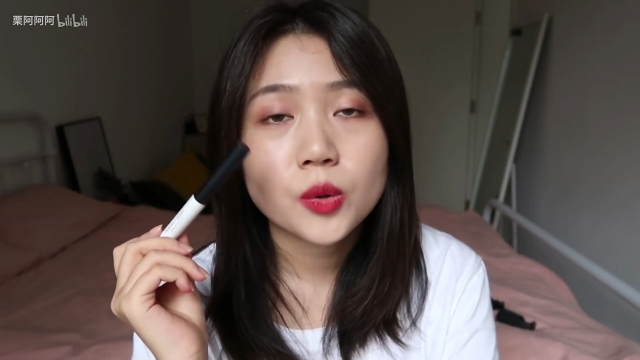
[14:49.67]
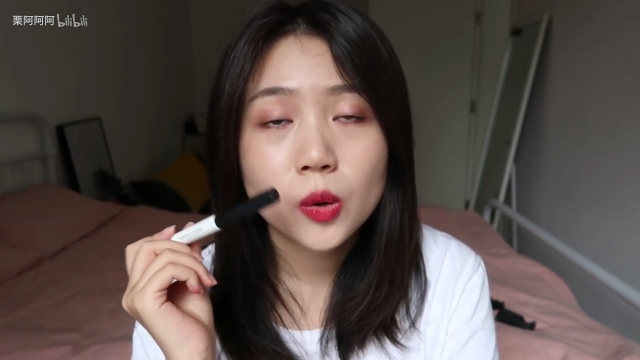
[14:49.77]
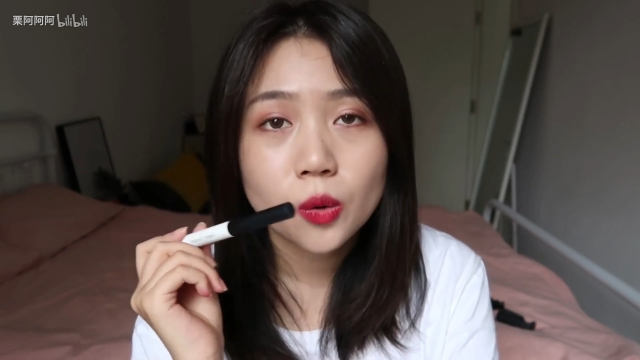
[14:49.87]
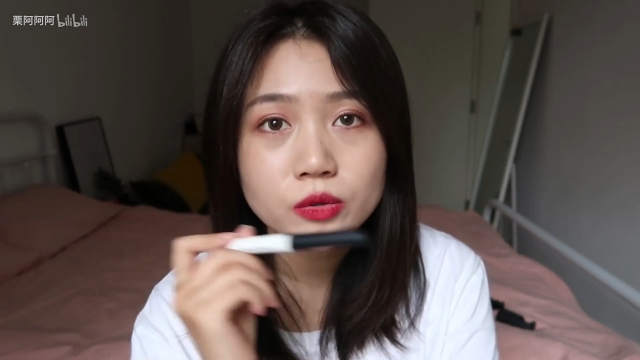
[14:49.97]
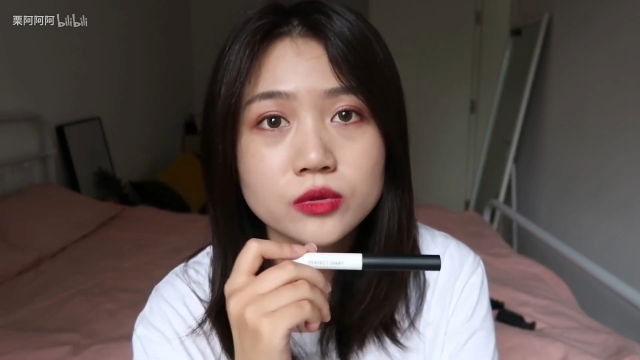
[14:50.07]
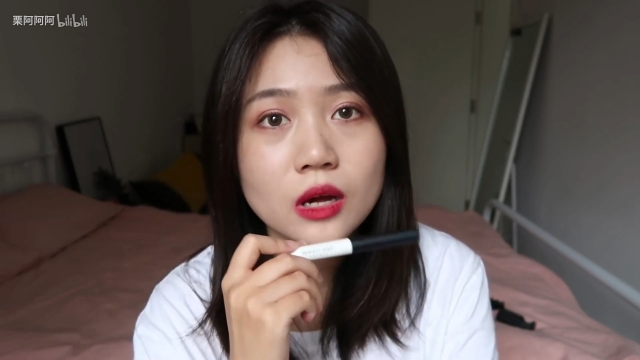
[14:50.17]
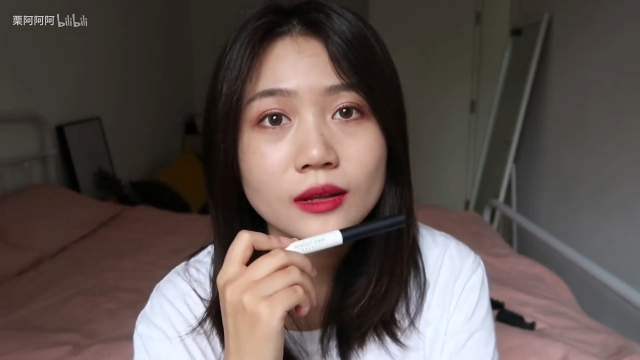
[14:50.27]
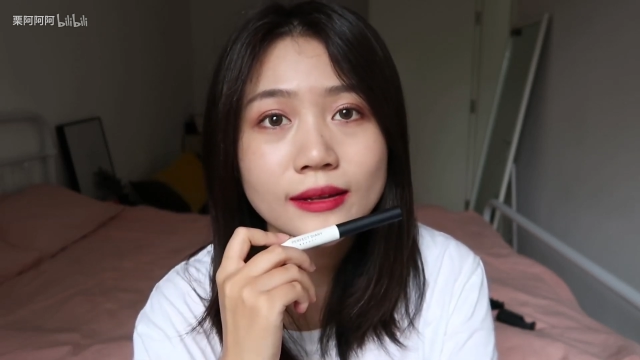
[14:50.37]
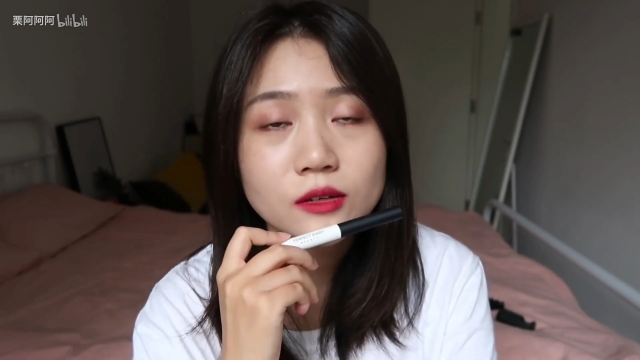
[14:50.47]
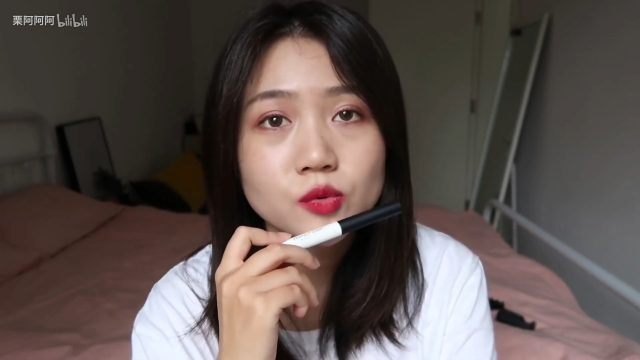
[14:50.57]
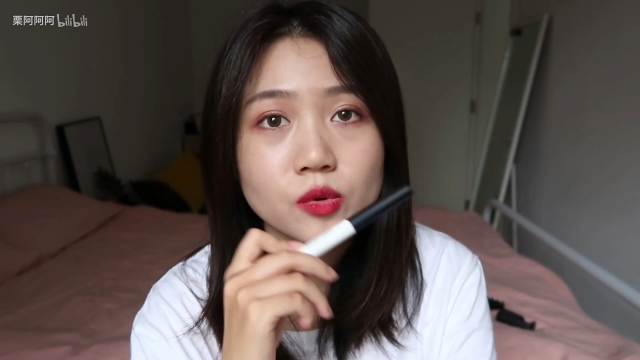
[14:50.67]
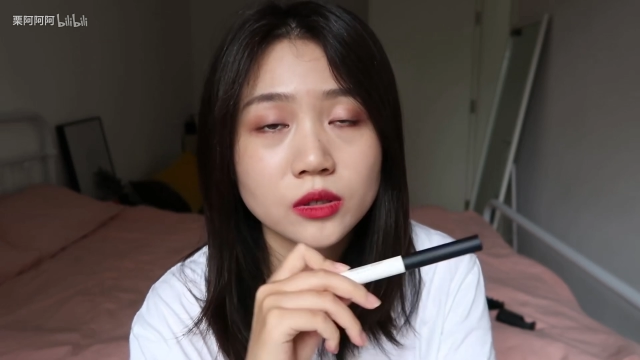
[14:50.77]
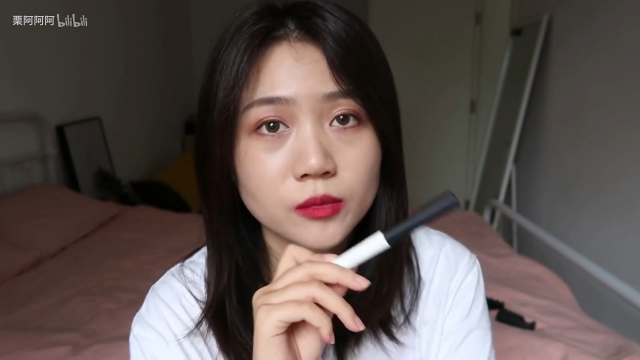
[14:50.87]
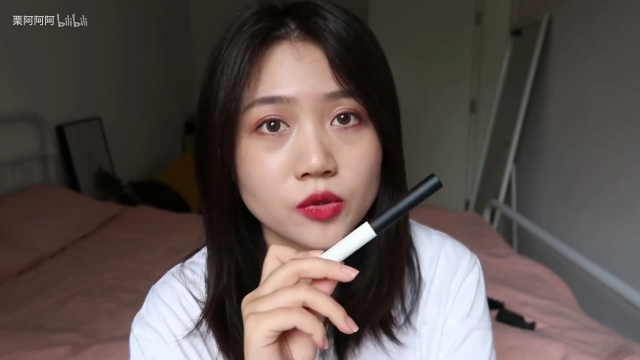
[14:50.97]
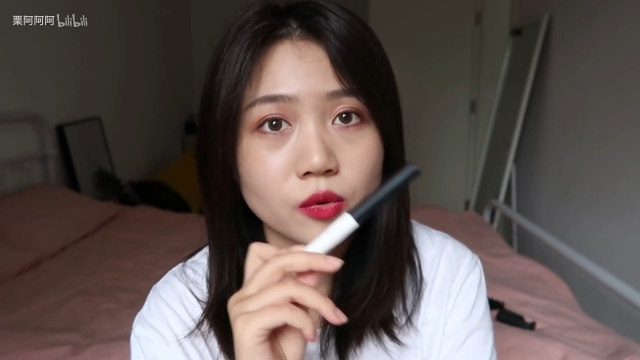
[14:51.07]
所以我会吐槽它。那如
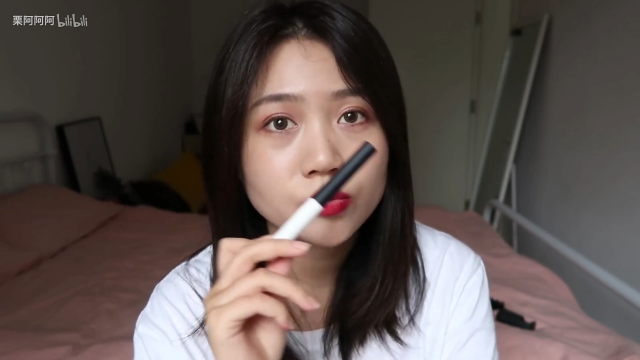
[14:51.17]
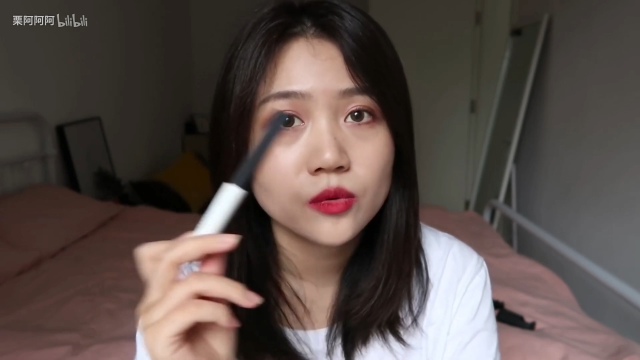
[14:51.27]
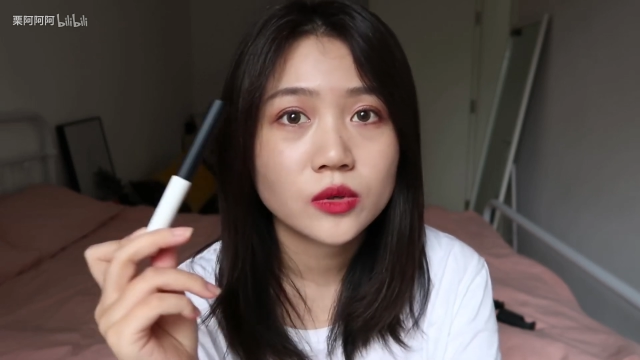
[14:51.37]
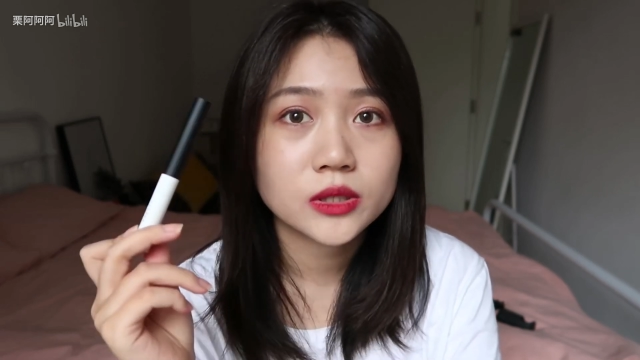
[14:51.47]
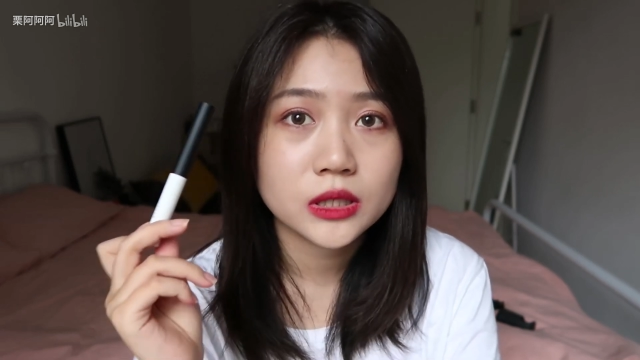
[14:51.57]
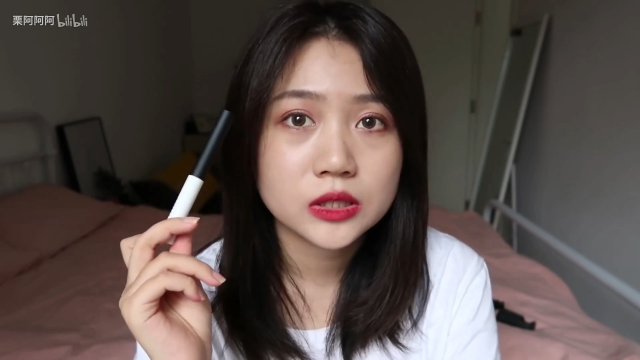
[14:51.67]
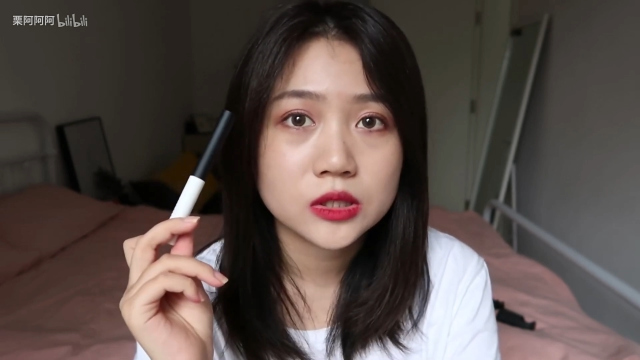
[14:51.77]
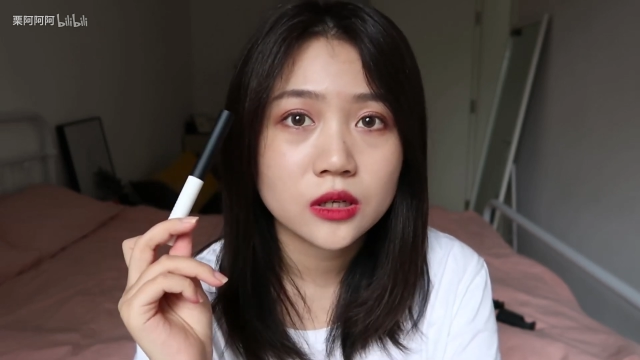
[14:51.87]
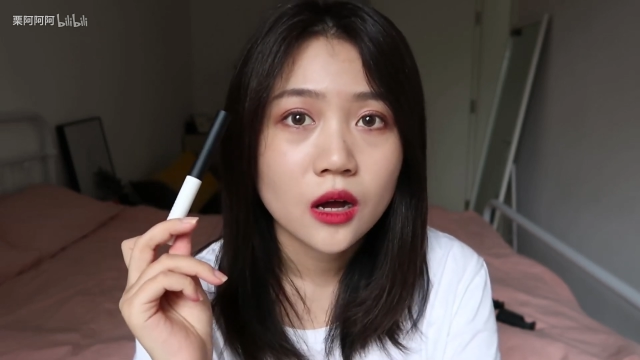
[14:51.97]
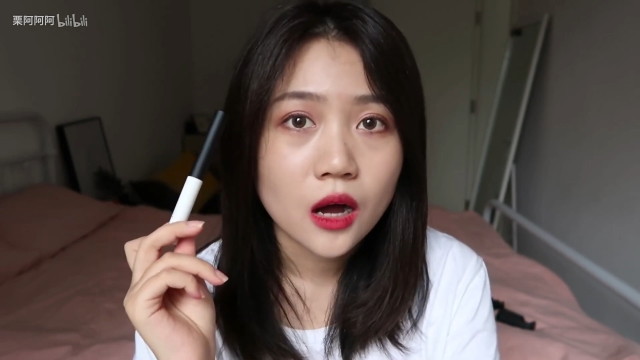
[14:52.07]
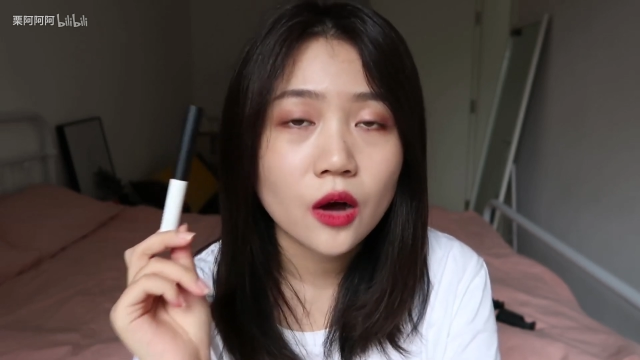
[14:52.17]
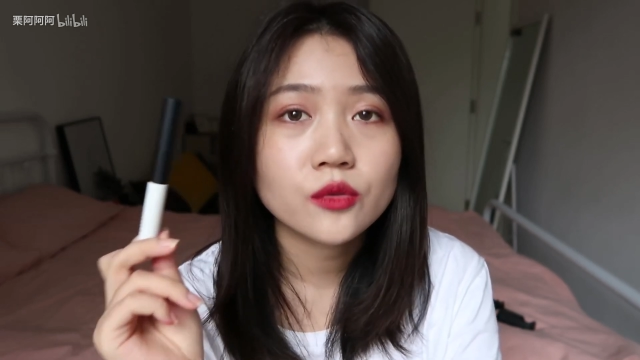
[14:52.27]
果你们有用过这一支，